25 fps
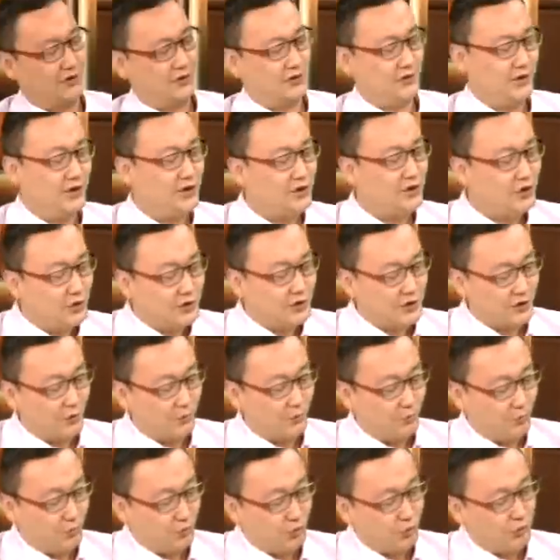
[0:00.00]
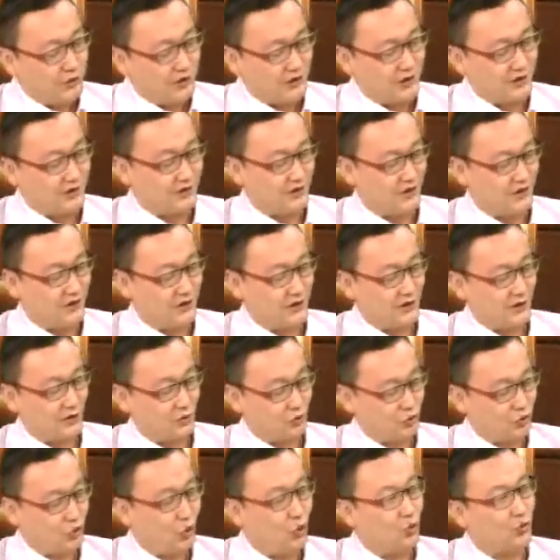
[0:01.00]
黄老师，您说这种不对称，其
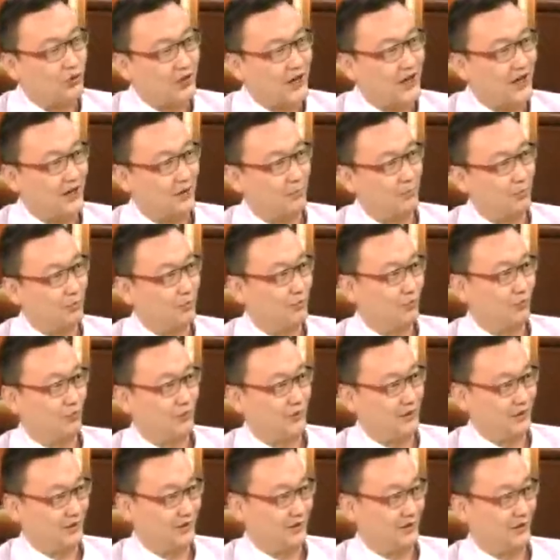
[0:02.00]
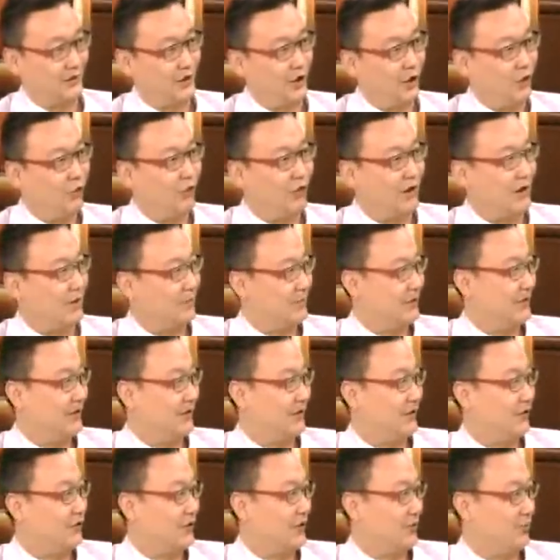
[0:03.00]
实这种动态的不同，偶尔
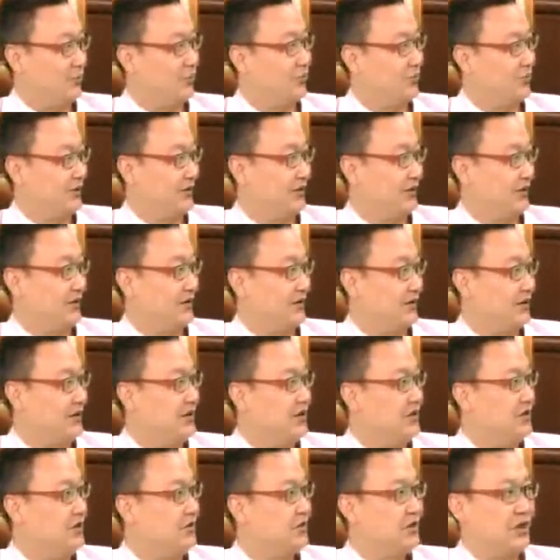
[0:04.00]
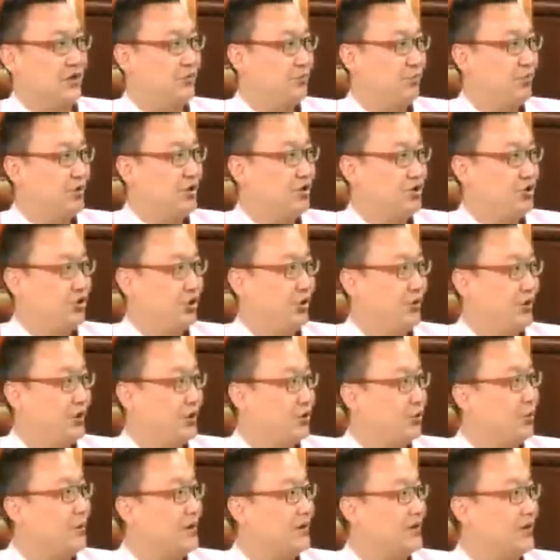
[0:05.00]
平衡，偶尔不平衡，但不能
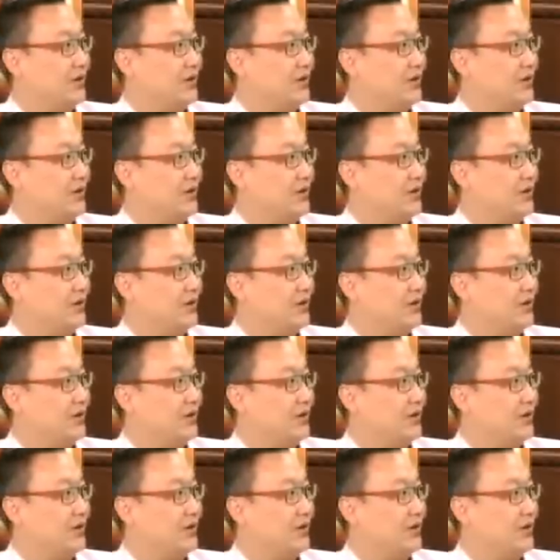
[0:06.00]
绝对的。